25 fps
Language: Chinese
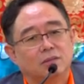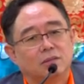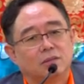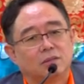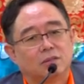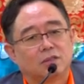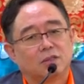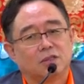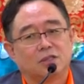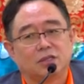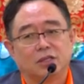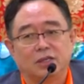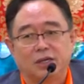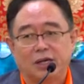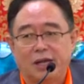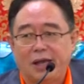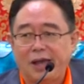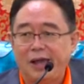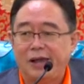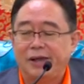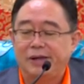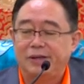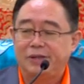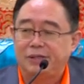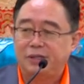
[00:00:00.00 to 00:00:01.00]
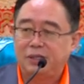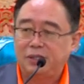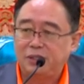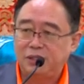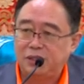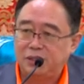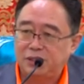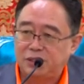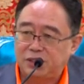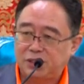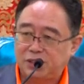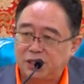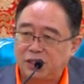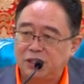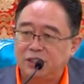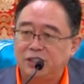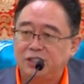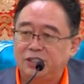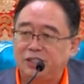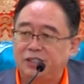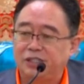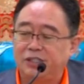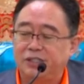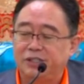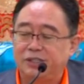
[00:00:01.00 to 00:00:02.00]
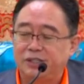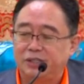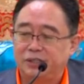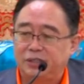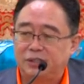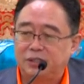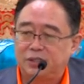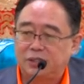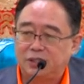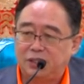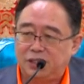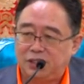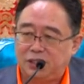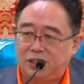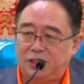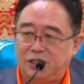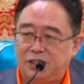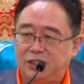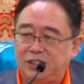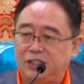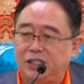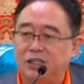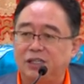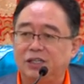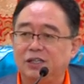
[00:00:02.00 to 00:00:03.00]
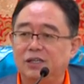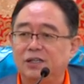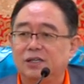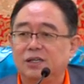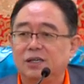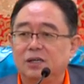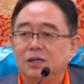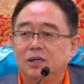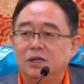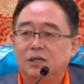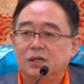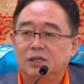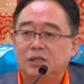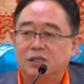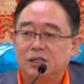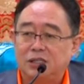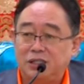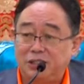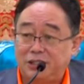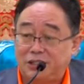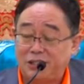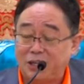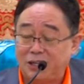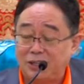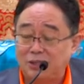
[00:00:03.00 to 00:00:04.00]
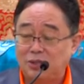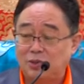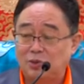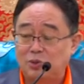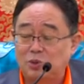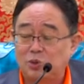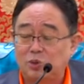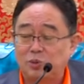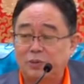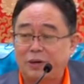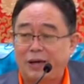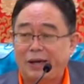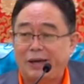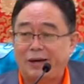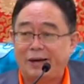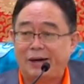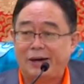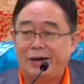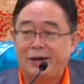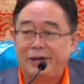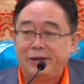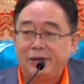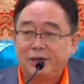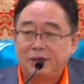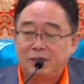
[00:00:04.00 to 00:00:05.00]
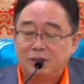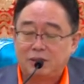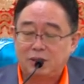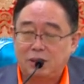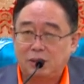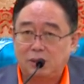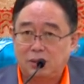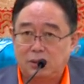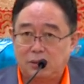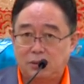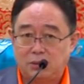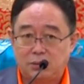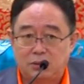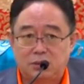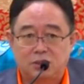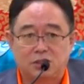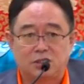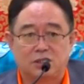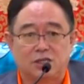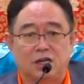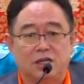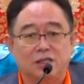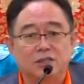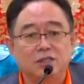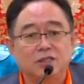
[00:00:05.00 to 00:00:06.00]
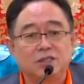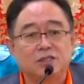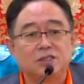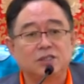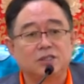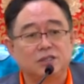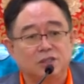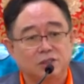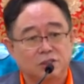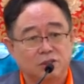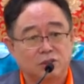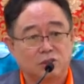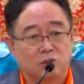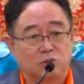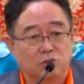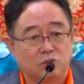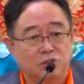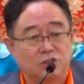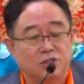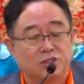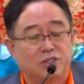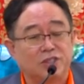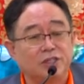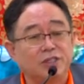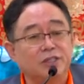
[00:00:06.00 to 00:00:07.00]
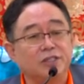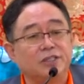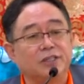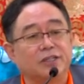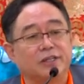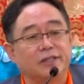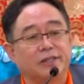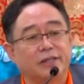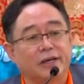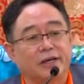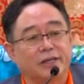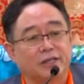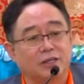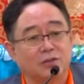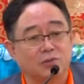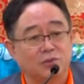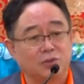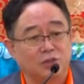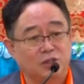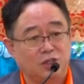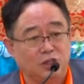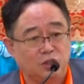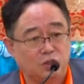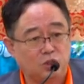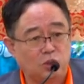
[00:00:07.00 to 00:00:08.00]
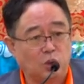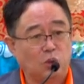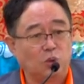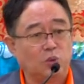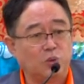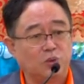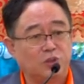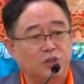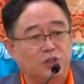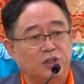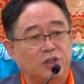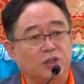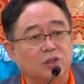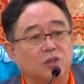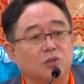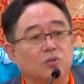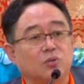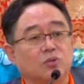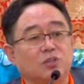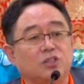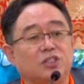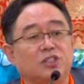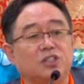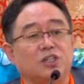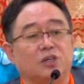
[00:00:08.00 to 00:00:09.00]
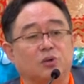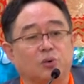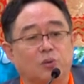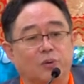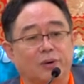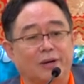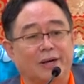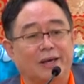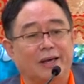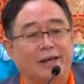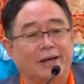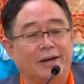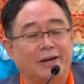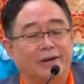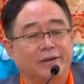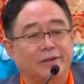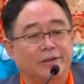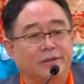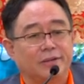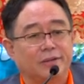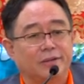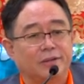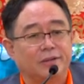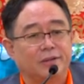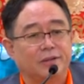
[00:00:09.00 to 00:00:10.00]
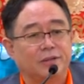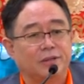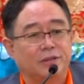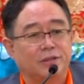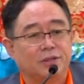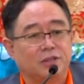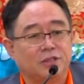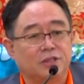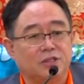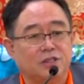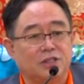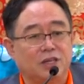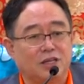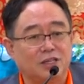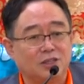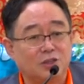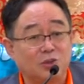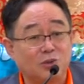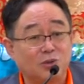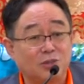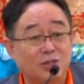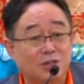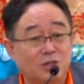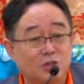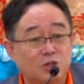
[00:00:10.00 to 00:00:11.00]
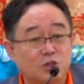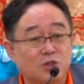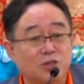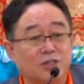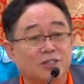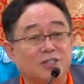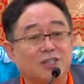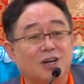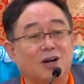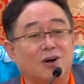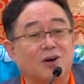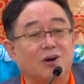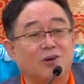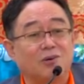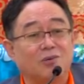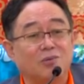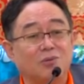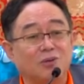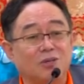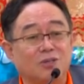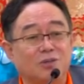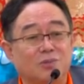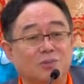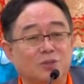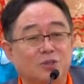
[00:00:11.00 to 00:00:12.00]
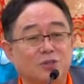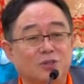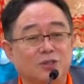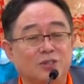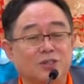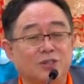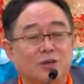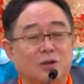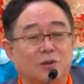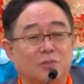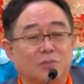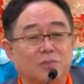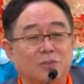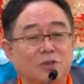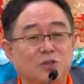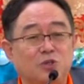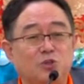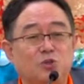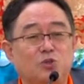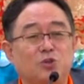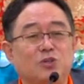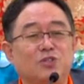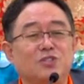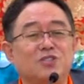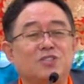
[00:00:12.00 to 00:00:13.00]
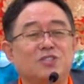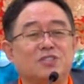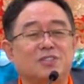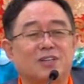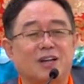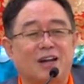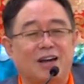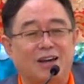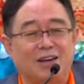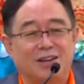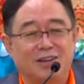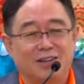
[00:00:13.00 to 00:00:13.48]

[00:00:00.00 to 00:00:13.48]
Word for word: 说是哎，你的身轻体轻。体香都出来了，然后神智都是清醒的，因为你众神都醒过来了。之前都在睡觉，为什么睡觉？被熏死了，